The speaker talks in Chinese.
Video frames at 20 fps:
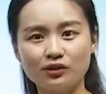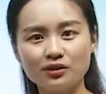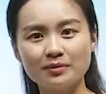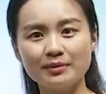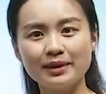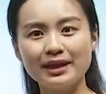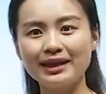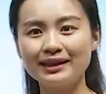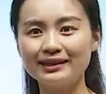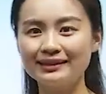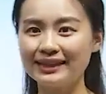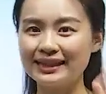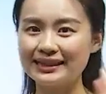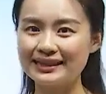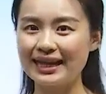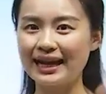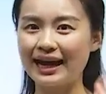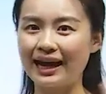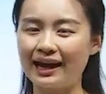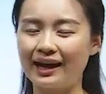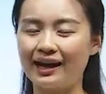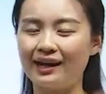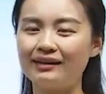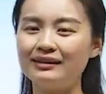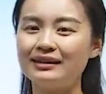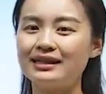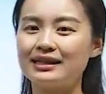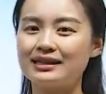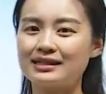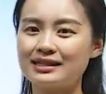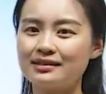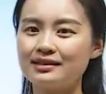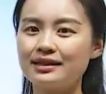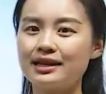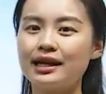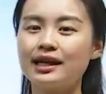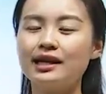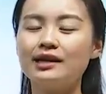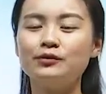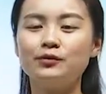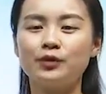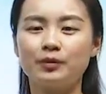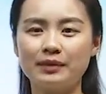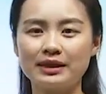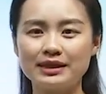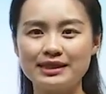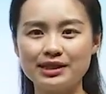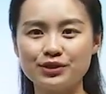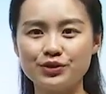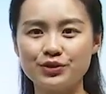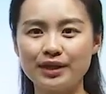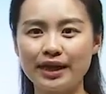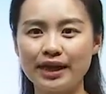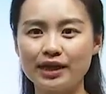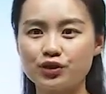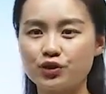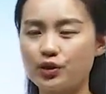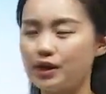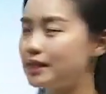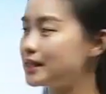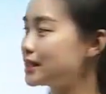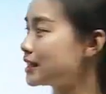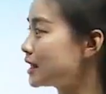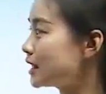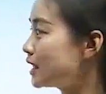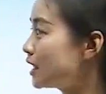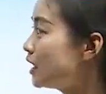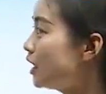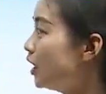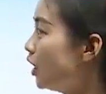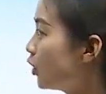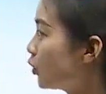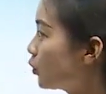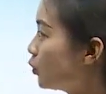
同学们，大家好！今天我们继续来学习